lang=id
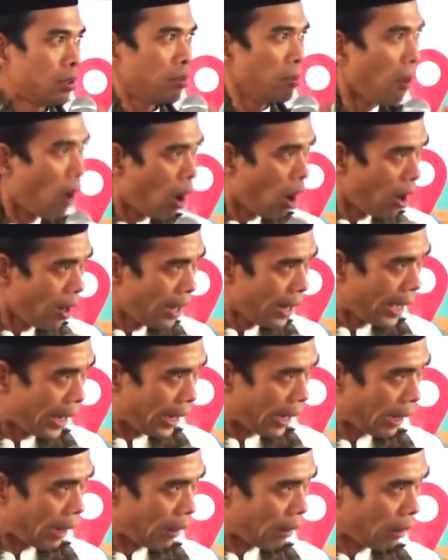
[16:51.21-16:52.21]
boleh
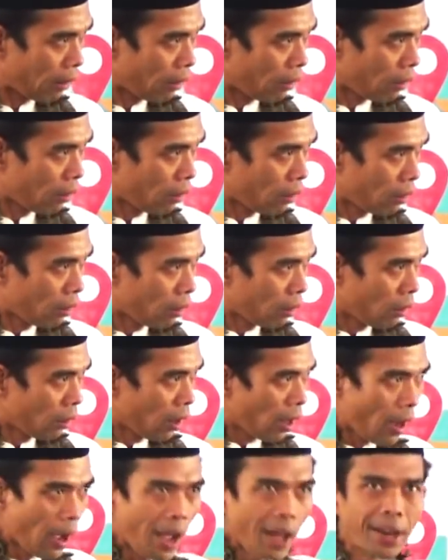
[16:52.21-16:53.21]

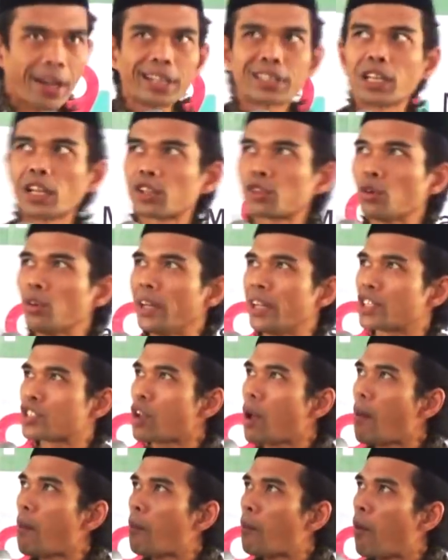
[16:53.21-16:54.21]
ada
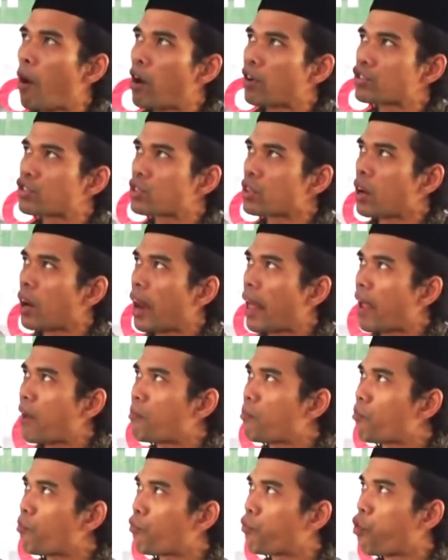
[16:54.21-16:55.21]
tertulis
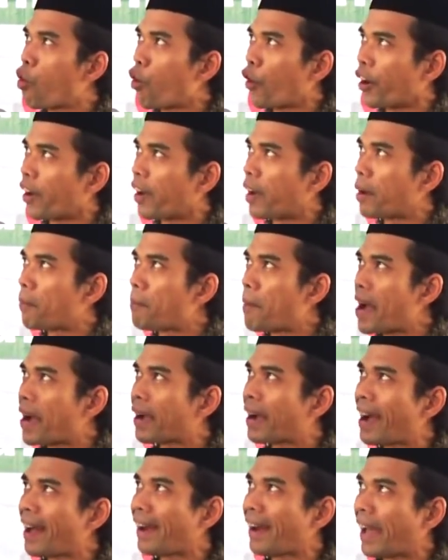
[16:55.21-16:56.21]
Muslim food
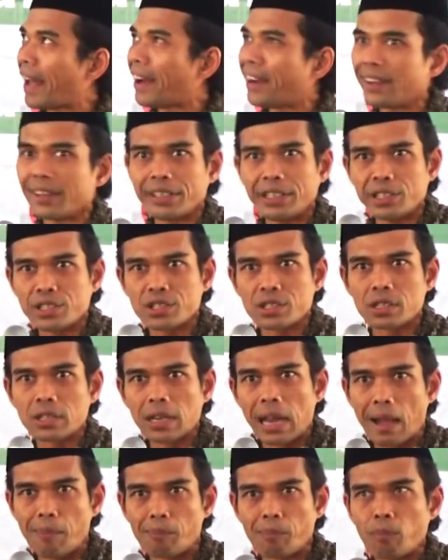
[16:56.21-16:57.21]
makanan
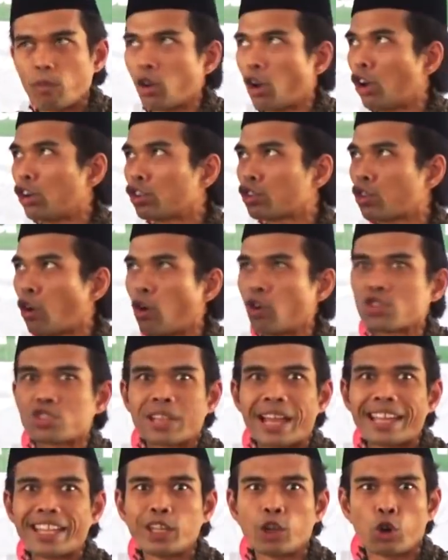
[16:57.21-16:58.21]
Islam lontong
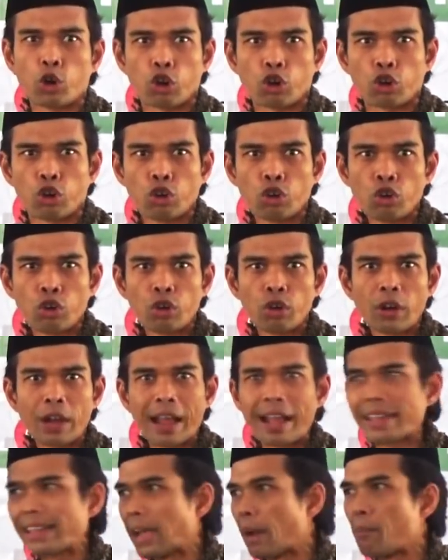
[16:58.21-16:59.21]
sayur
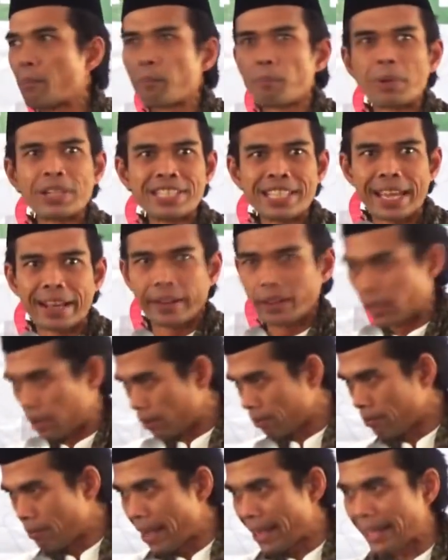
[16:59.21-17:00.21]
ayam
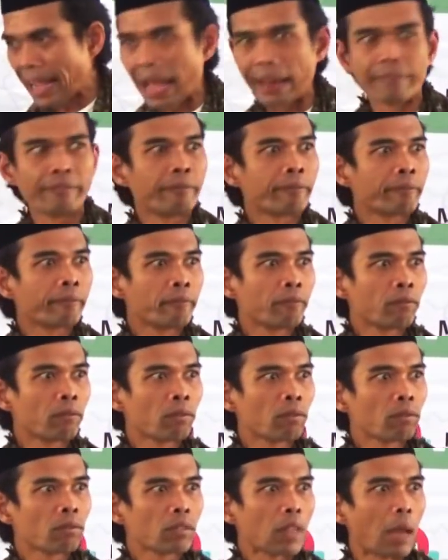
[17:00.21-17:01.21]
penyet makan
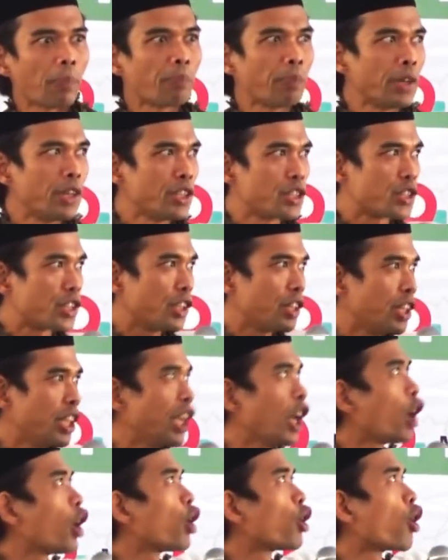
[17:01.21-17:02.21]
tapi di sini
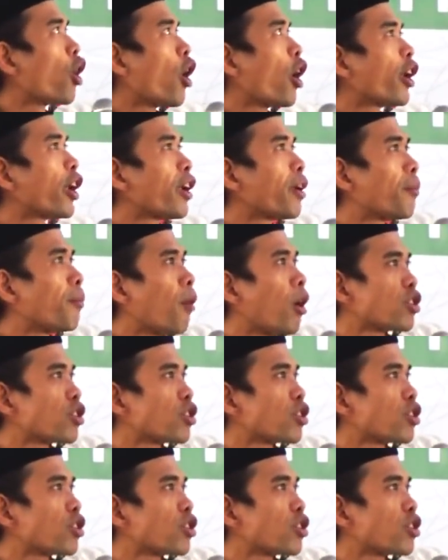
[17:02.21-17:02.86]
non